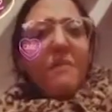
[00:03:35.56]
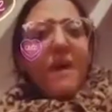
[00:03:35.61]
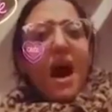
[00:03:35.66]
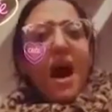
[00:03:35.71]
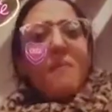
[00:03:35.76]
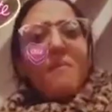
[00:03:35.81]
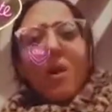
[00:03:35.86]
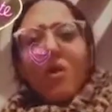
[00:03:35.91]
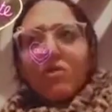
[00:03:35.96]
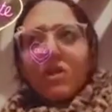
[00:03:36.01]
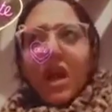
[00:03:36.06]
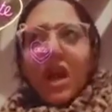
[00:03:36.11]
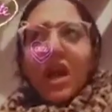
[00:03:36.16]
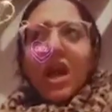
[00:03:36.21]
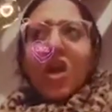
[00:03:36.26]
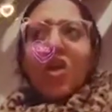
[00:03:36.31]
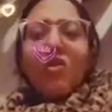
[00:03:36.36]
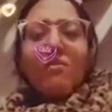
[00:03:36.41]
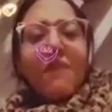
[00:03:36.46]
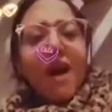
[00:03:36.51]
وماما
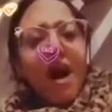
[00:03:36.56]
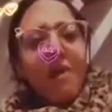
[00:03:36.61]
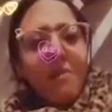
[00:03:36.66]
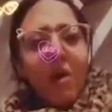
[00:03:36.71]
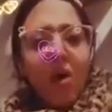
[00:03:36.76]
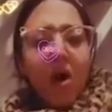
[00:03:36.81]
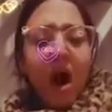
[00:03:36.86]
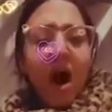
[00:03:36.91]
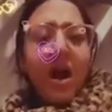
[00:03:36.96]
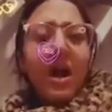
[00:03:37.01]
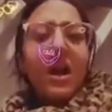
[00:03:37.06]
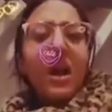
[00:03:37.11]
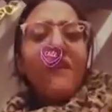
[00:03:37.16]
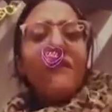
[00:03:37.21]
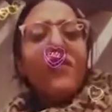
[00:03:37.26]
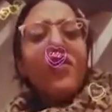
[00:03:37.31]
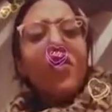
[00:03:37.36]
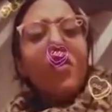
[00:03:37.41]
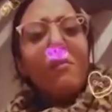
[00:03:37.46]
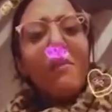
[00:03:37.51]
وكيكيرو ماما اي
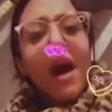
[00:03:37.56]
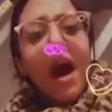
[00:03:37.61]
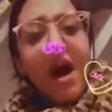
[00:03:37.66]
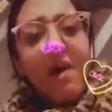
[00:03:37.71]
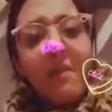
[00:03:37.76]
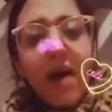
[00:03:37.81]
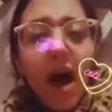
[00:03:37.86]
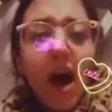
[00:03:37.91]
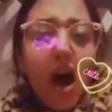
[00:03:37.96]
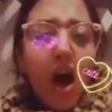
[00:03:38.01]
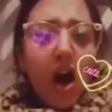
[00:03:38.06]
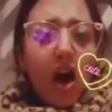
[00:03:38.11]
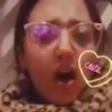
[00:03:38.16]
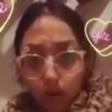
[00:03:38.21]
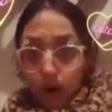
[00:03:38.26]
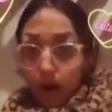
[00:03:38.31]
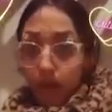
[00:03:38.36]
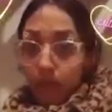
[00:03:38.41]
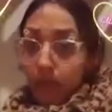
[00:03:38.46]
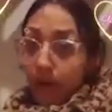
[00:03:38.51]
لاف يو ماما
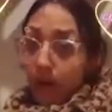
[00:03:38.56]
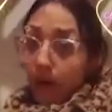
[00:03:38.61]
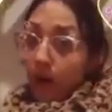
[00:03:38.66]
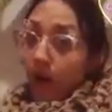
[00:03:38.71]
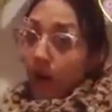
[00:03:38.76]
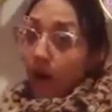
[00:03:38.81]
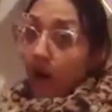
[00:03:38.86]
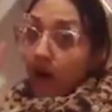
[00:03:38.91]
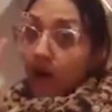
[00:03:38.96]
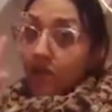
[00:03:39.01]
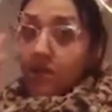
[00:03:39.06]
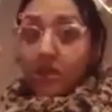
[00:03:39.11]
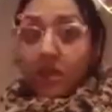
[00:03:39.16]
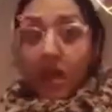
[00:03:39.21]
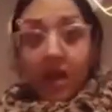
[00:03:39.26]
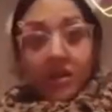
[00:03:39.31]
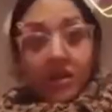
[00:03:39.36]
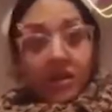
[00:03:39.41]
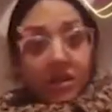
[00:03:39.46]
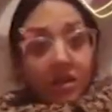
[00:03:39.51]
واباز
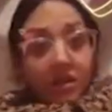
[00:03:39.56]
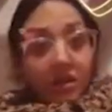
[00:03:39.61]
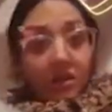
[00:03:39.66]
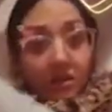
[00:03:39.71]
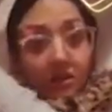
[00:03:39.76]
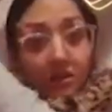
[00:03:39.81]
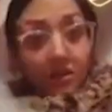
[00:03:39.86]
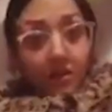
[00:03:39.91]
يا اختي